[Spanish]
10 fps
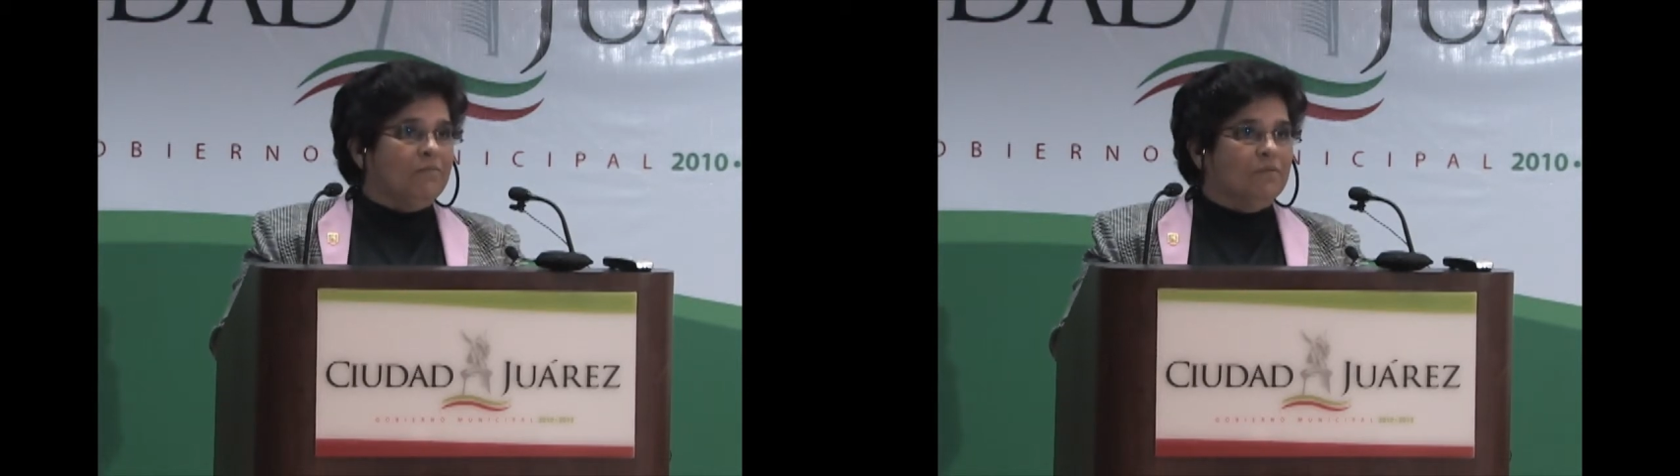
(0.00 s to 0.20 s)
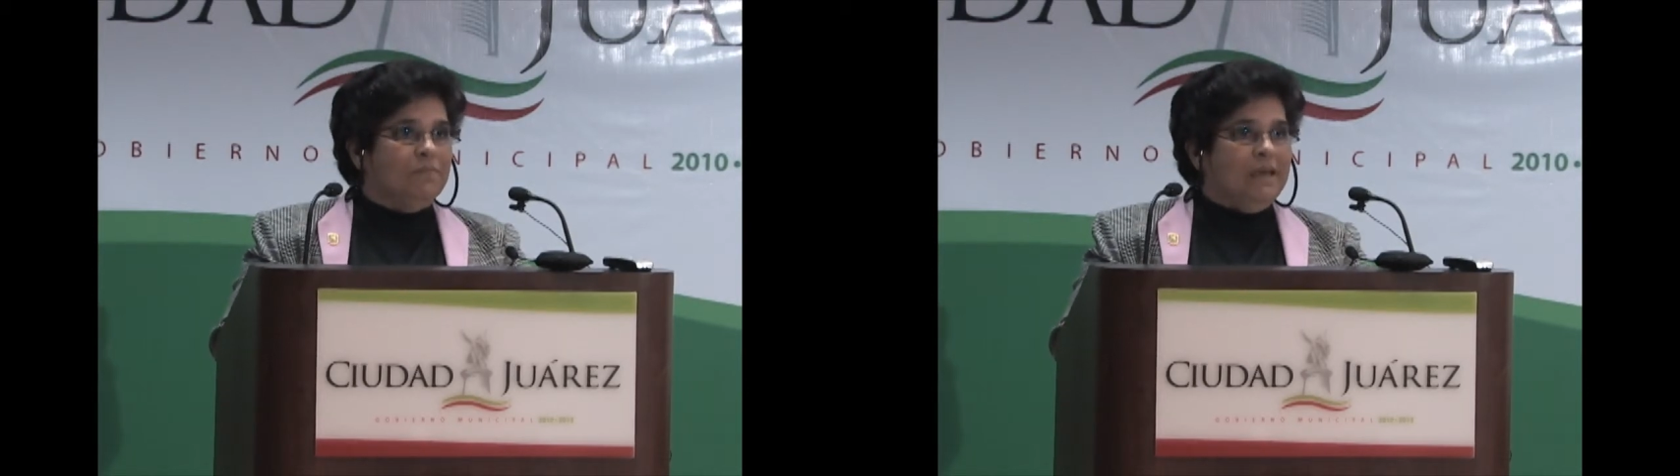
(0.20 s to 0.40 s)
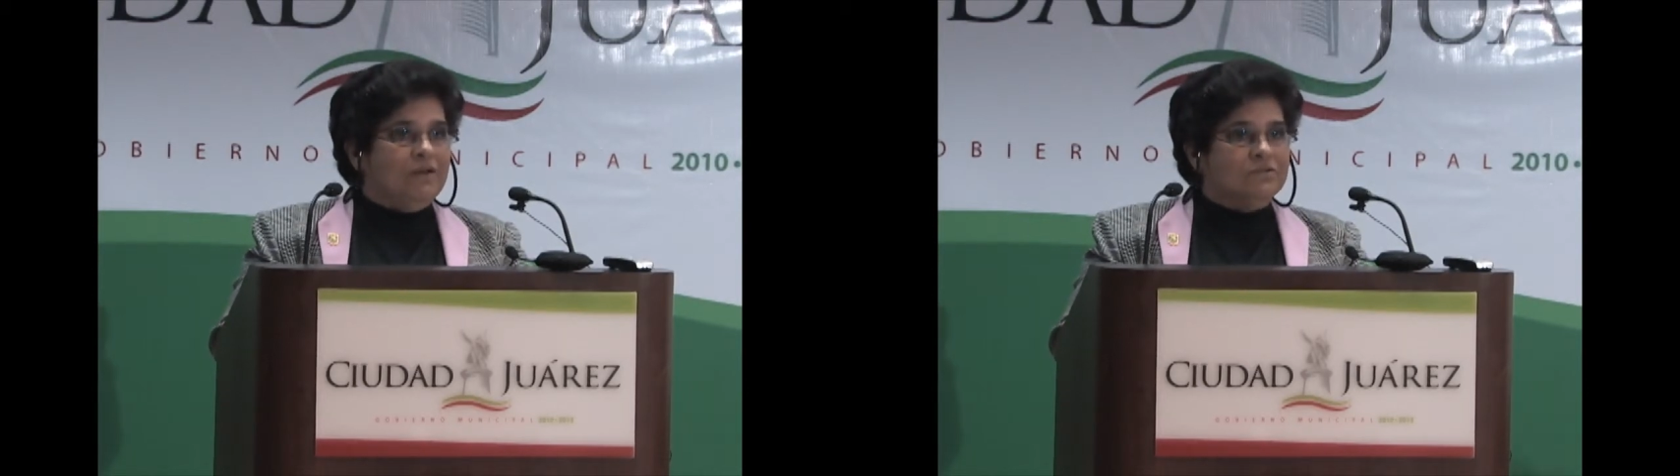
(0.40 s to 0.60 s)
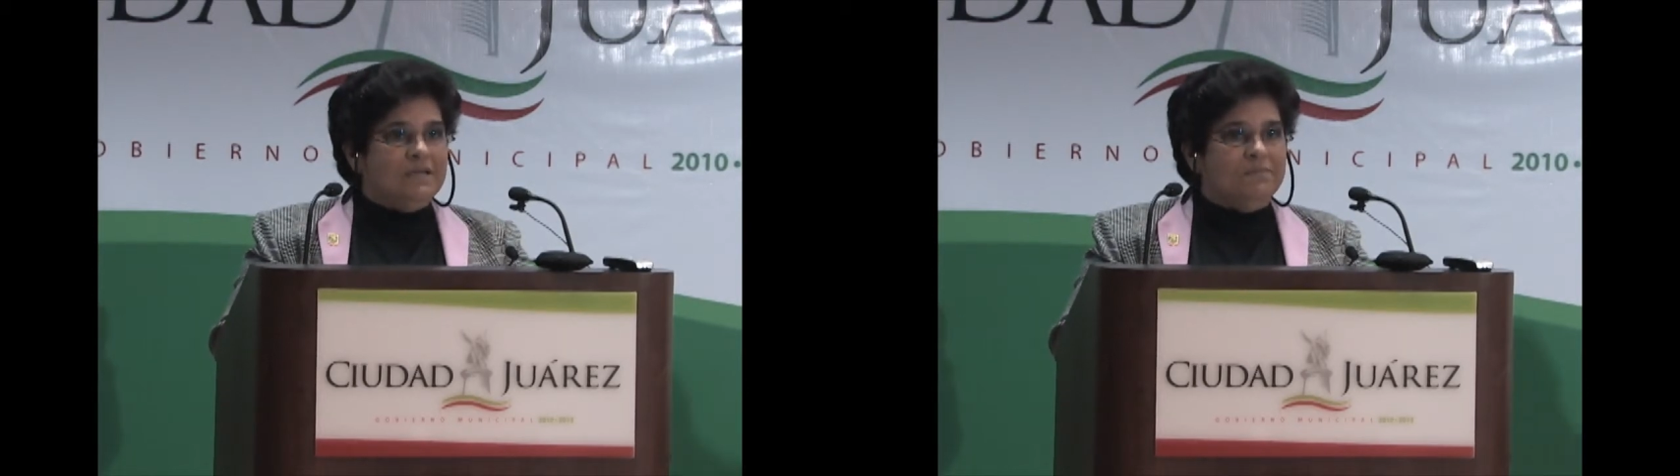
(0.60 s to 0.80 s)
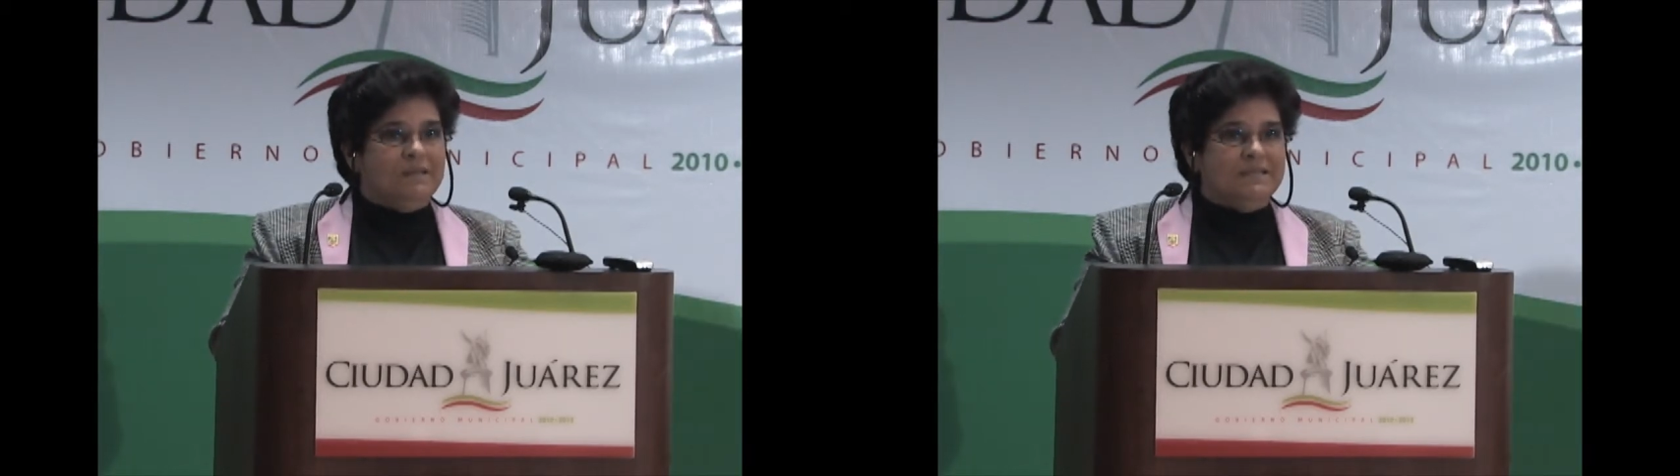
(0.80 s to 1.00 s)
bomberos
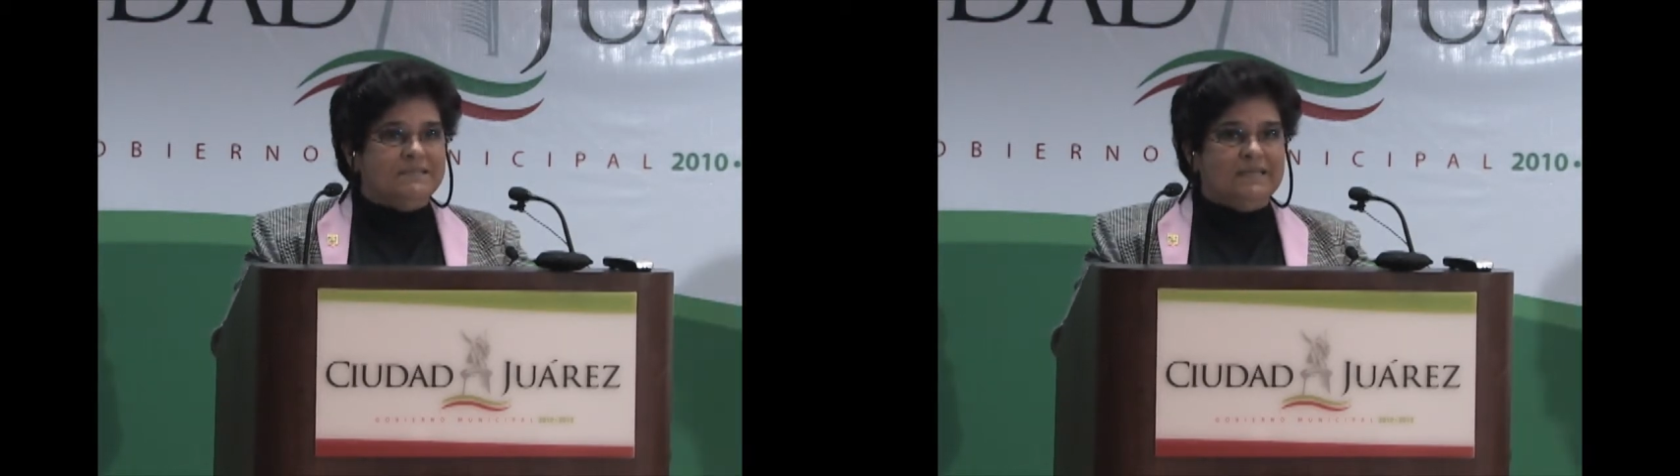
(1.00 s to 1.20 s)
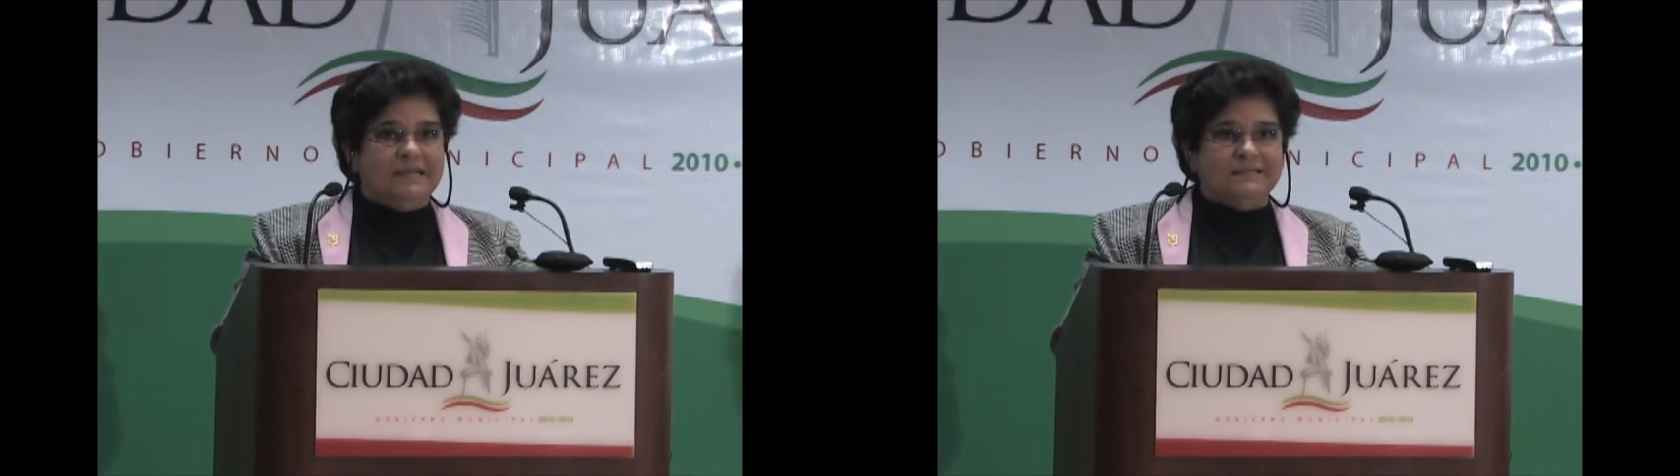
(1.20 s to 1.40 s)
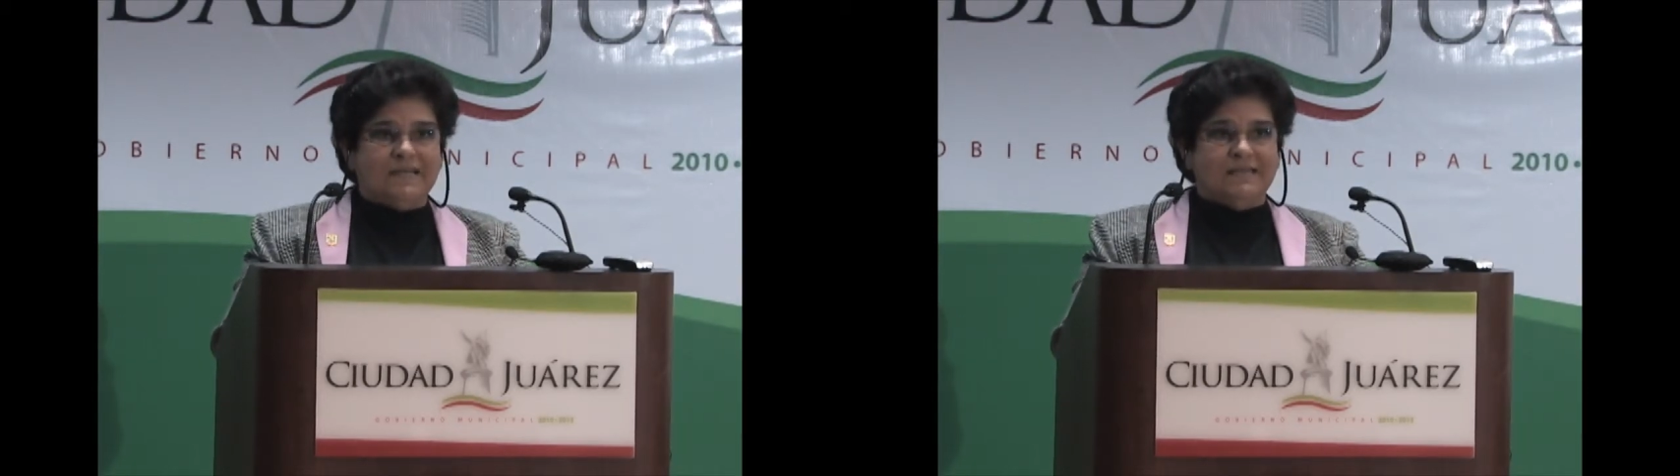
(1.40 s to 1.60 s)
y en medicinas,